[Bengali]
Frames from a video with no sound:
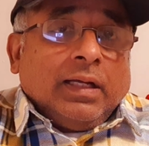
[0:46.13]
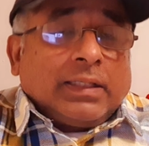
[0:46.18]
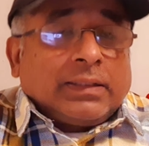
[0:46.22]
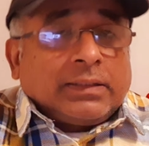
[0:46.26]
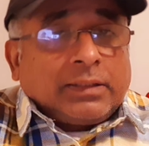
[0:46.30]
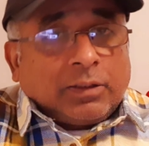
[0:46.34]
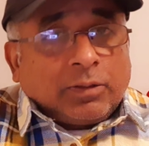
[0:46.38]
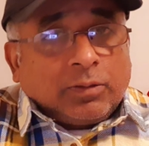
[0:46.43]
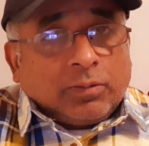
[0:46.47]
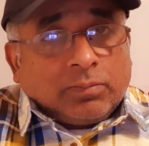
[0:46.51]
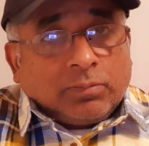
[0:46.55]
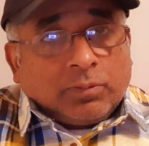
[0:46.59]

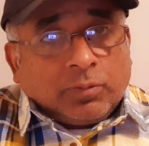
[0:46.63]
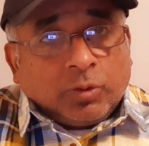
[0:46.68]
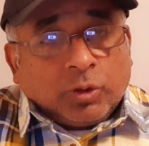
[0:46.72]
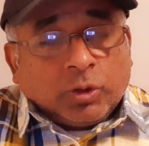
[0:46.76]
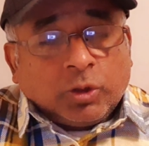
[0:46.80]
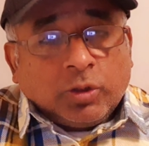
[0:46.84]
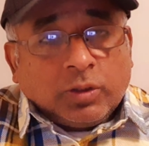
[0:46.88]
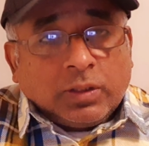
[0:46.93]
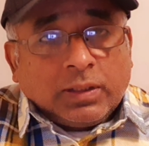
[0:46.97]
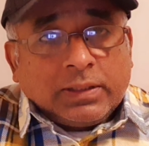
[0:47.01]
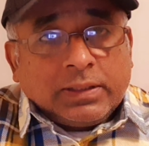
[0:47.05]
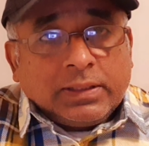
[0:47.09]
একটা
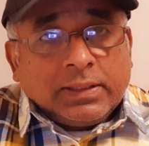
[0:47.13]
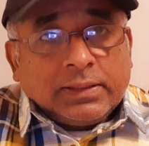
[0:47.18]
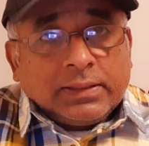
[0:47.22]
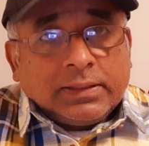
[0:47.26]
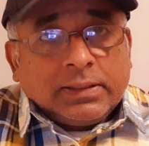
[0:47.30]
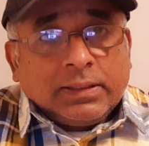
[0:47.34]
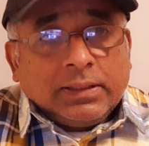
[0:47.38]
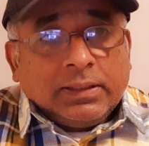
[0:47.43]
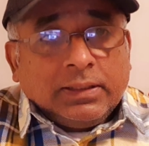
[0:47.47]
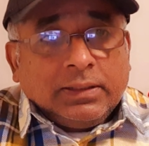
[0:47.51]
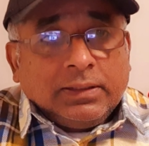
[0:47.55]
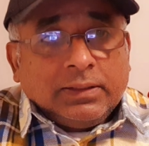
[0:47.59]
ঘোষণা
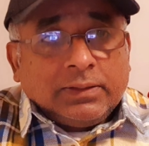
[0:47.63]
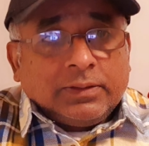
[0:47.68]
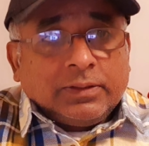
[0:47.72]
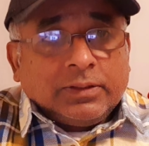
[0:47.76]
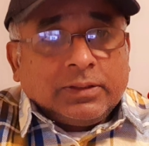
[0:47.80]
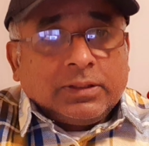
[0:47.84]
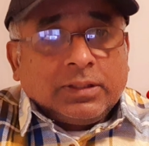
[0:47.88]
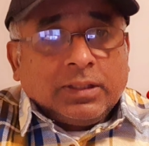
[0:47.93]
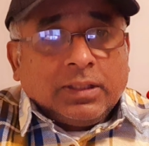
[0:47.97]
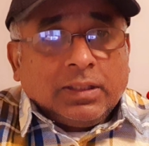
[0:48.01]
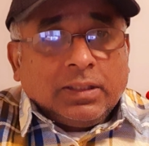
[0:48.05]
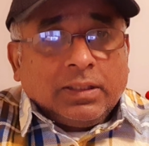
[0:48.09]
দিয়েছে
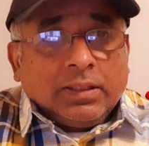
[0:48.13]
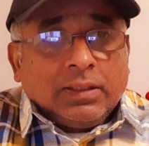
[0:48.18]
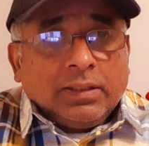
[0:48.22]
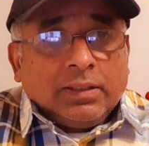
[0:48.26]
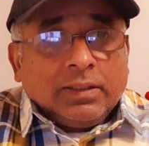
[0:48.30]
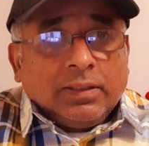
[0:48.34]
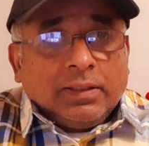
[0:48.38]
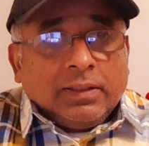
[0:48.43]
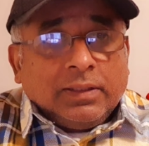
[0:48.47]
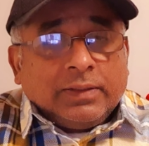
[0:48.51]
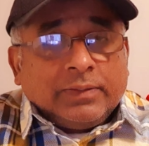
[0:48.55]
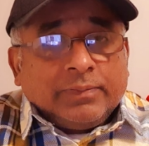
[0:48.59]
যে
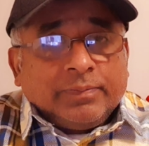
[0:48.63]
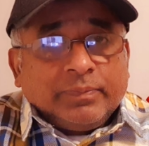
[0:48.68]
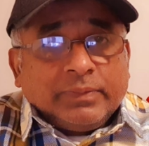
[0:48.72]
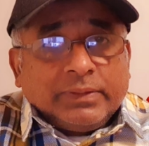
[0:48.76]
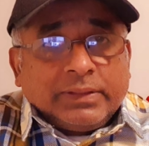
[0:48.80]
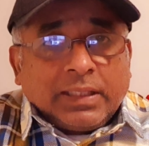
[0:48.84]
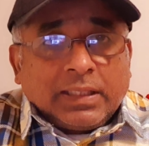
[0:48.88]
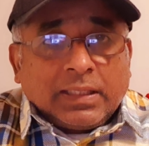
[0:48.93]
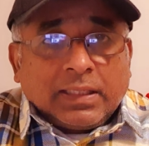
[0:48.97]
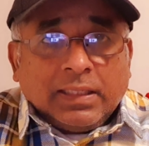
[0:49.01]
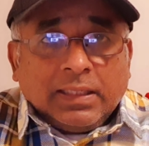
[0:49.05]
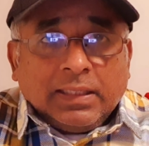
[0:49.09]

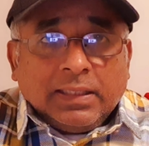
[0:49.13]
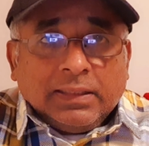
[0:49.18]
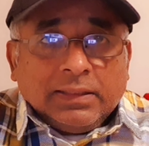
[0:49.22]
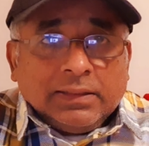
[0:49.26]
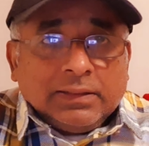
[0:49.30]
যারা